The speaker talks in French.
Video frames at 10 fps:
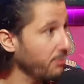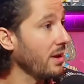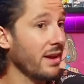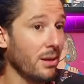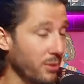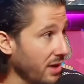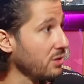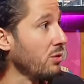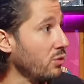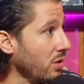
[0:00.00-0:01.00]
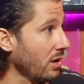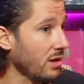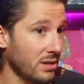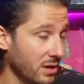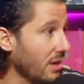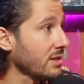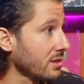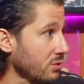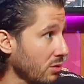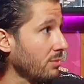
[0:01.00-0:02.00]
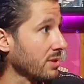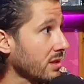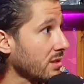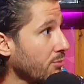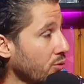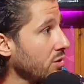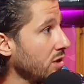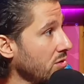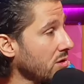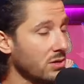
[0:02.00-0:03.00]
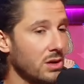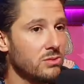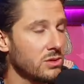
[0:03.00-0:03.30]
et après devenu R, oh, grâce, tu vois, parce que c'était plus de 18 normalement.